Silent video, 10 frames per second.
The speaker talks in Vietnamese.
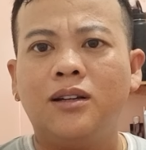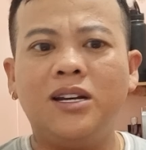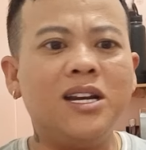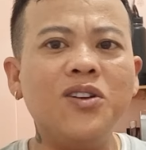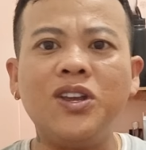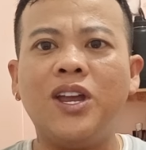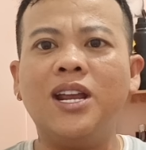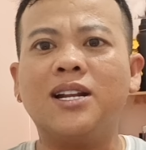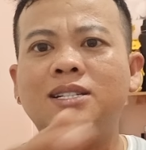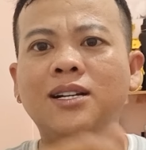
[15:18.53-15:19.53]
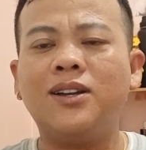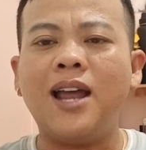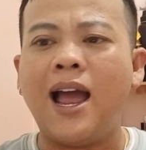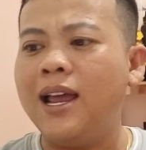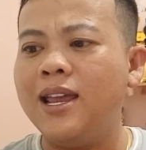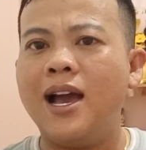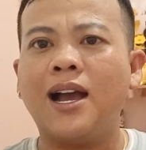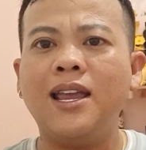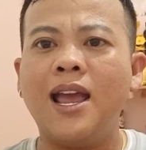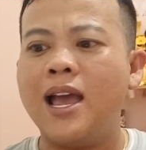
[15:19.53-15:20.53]
đi nói chuyện với luật sư cho đã giờ
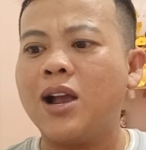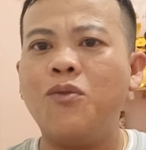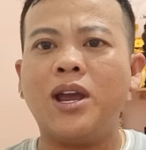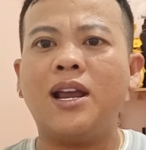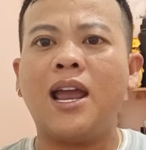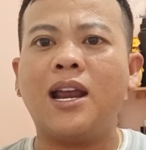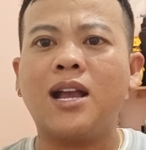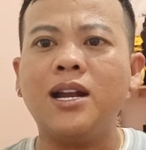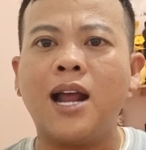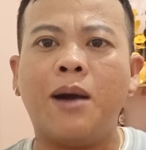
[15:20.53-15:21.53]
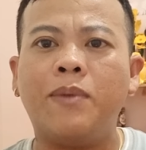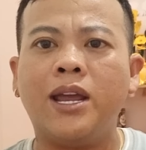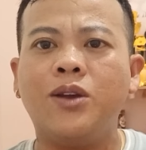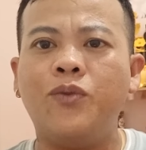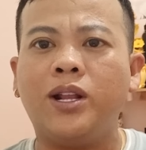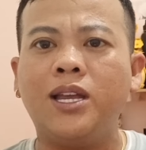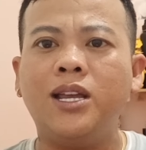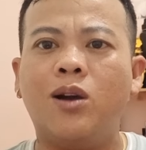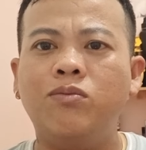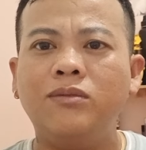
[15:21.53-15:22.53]
cái về cái quay ngang kết hợp lại với Nguyễn Tiến
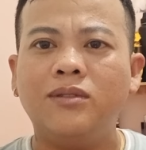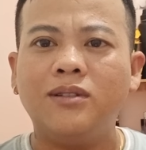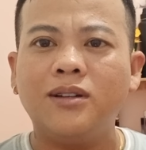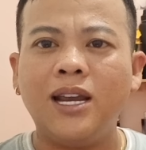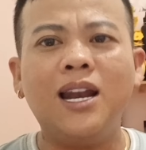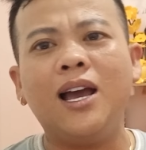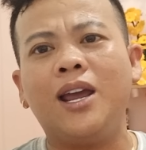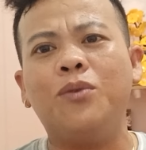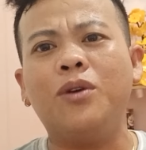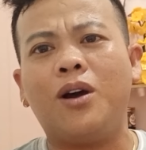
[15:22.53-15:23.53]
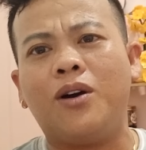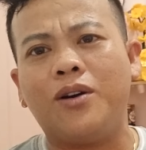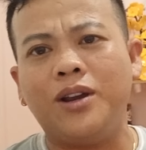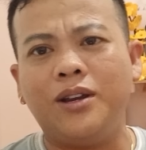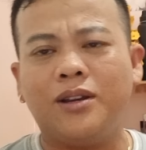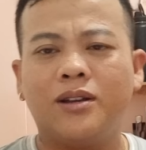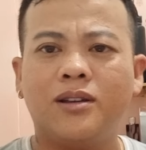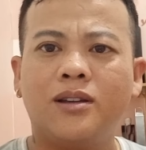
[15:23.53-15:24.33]
Dũng vậy là hiểu rồi